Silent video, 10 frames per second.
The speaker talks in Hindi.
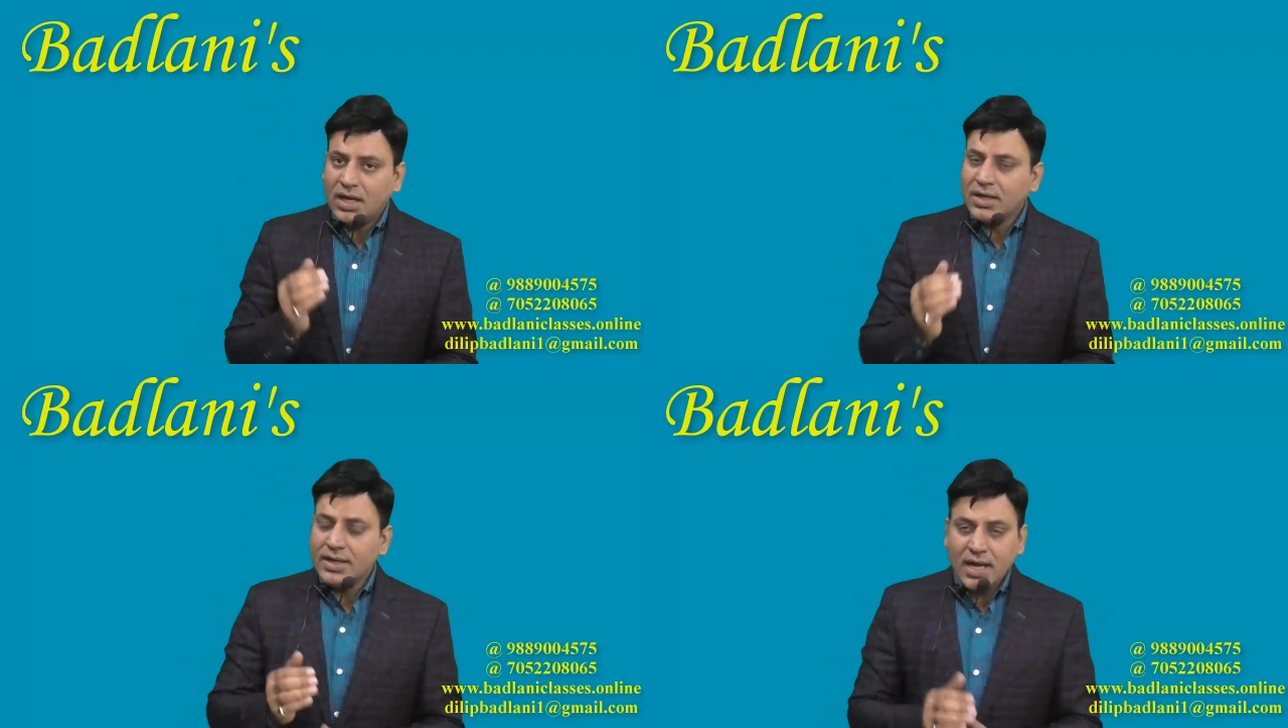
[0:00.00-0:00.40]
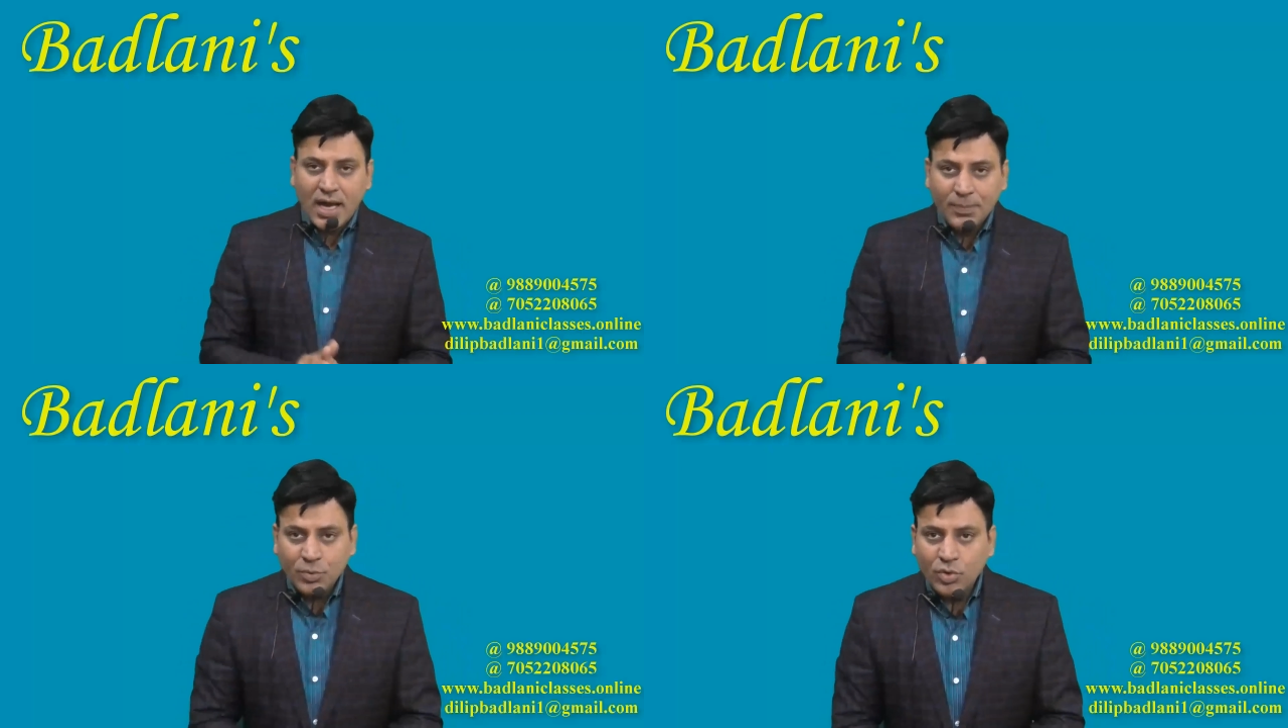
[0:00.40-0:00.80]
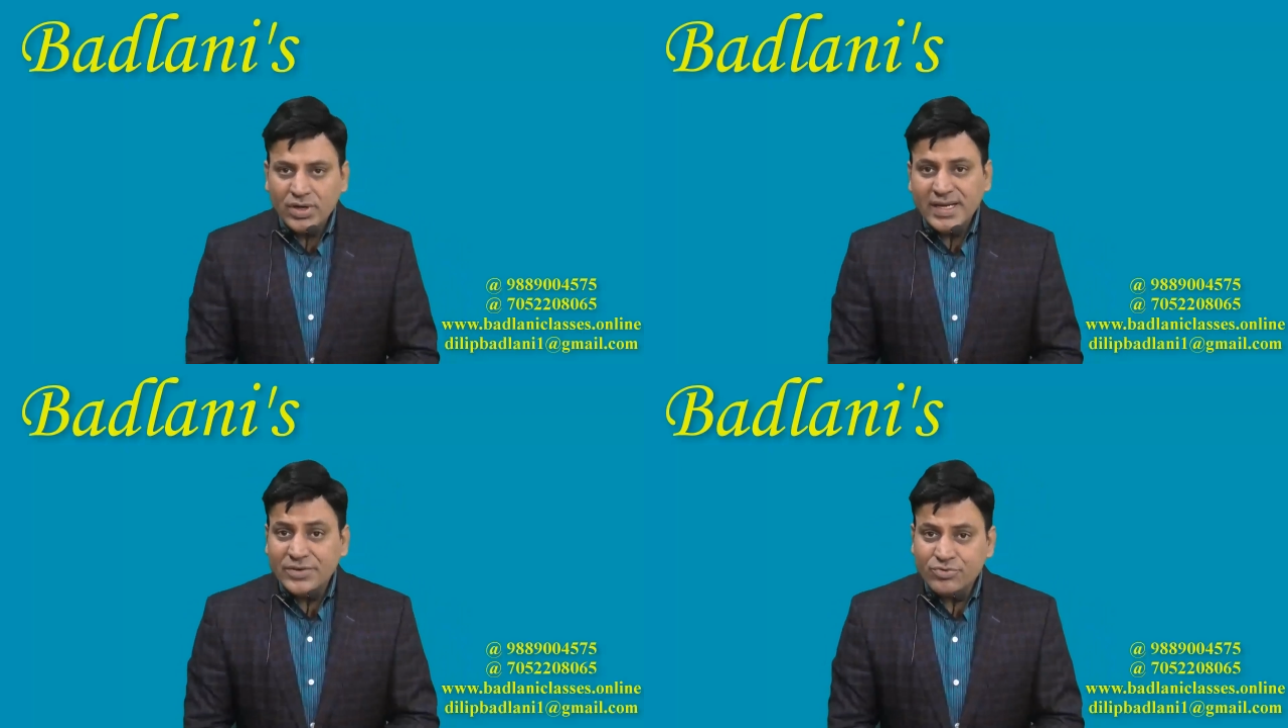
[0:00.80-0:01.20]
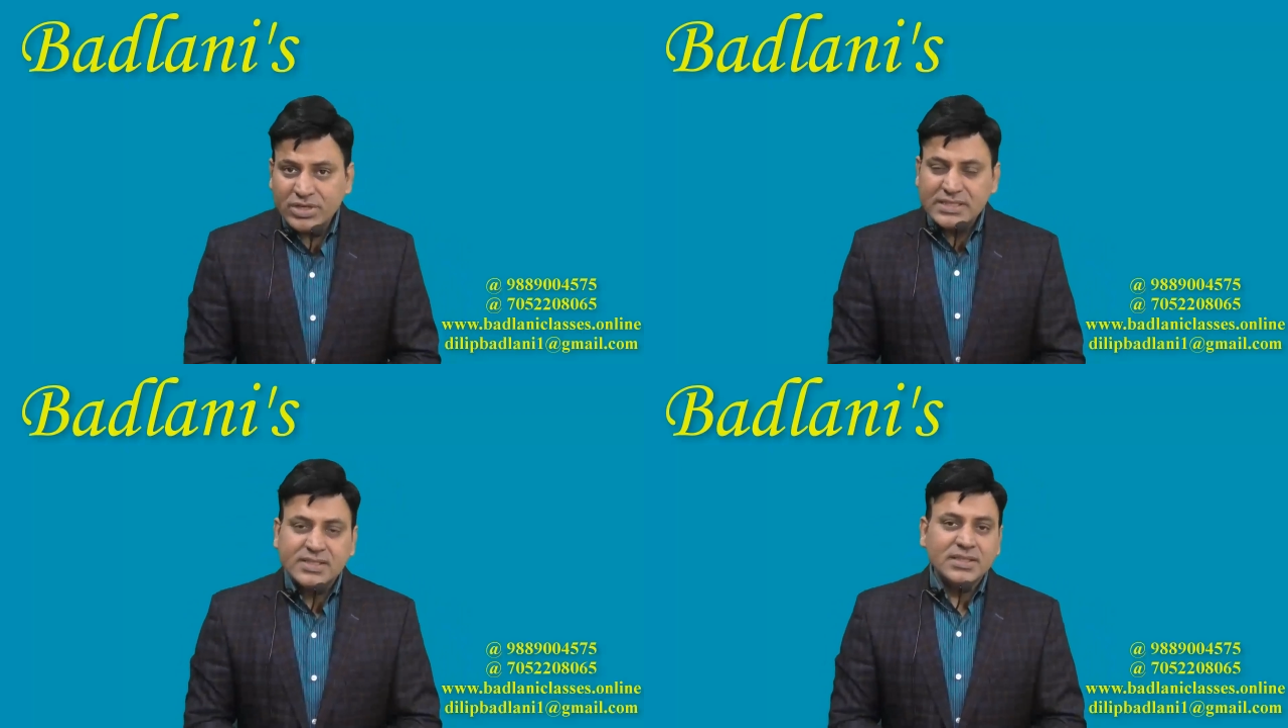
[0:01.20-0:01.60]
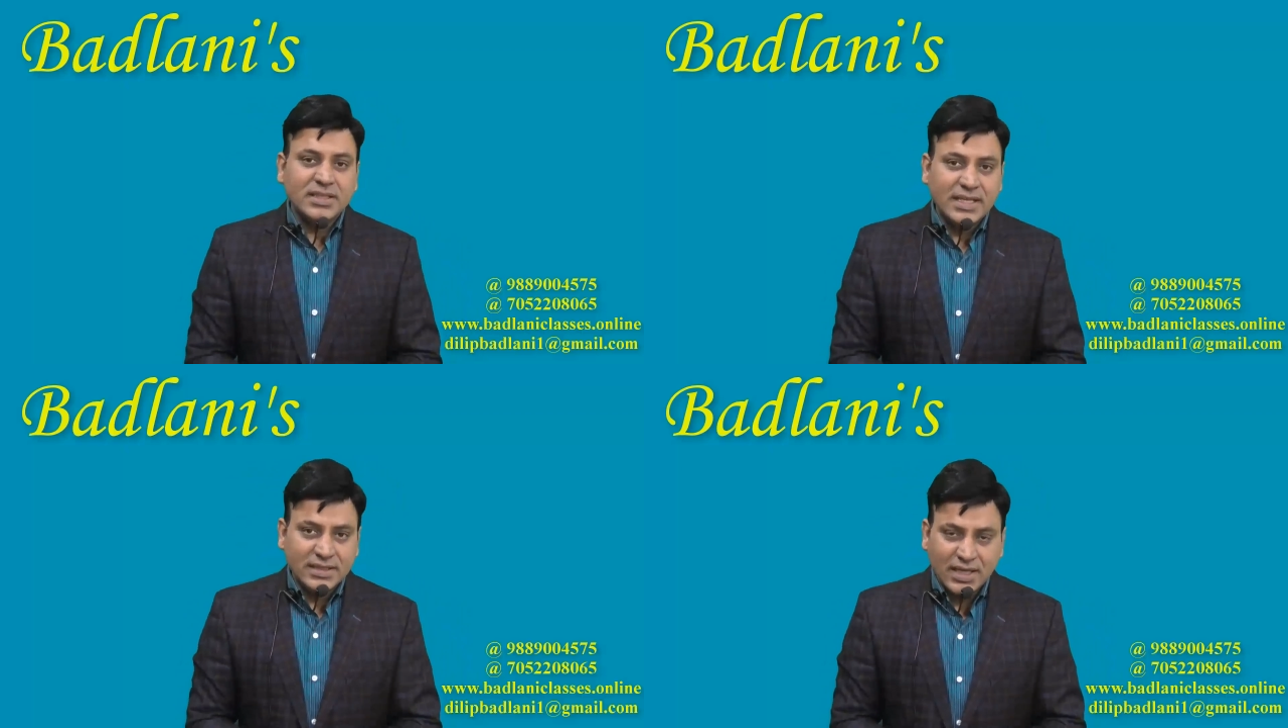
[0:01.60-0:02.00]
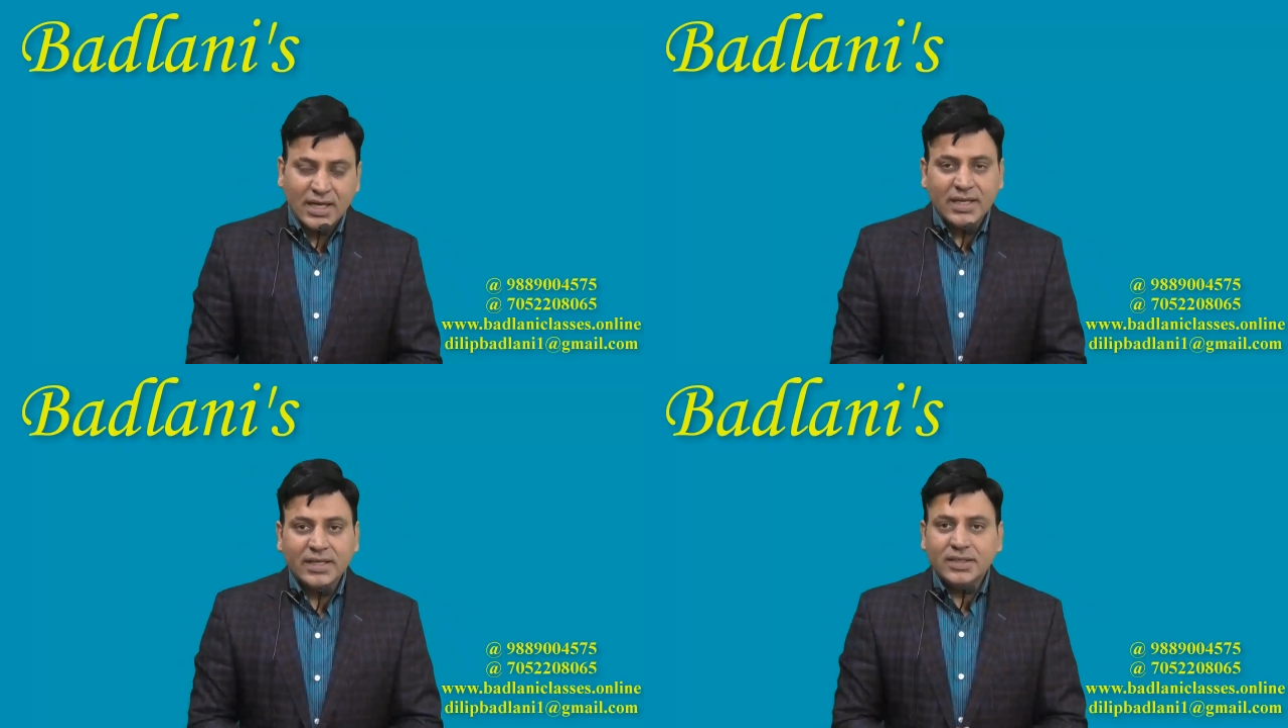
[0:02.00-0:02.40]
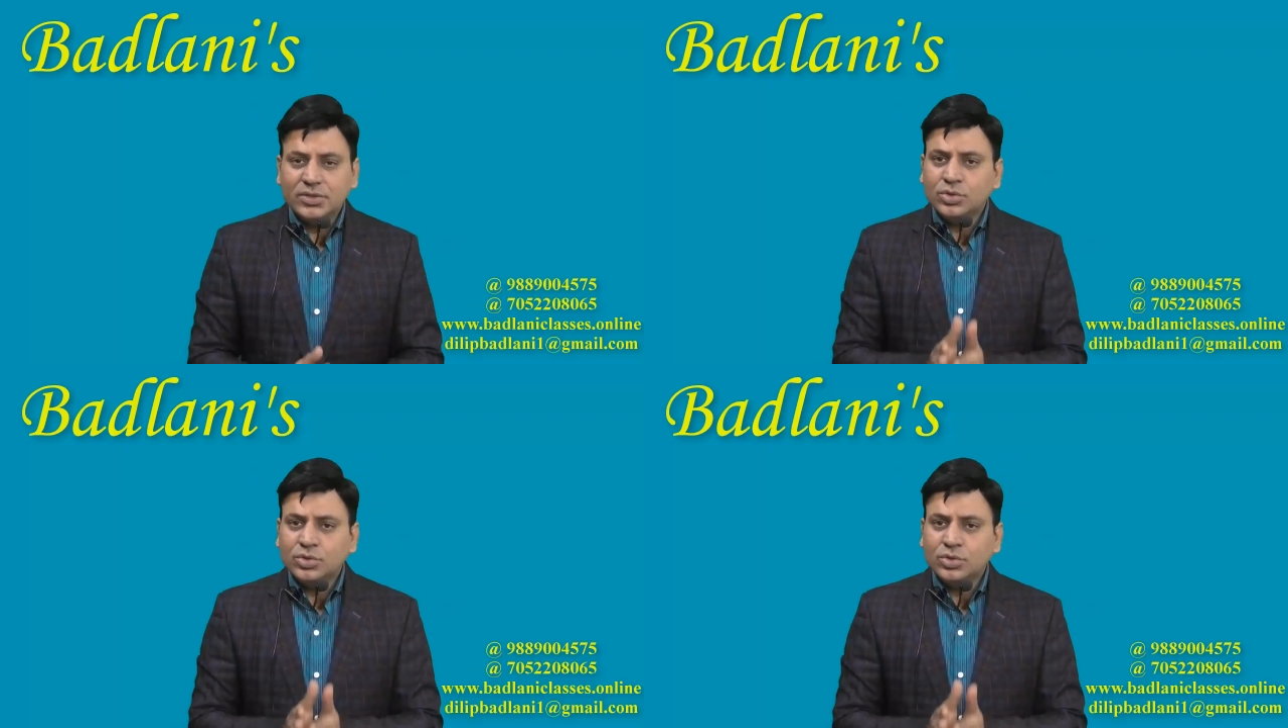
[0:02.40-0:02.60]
अगर आपको इंटरेस्ट देता है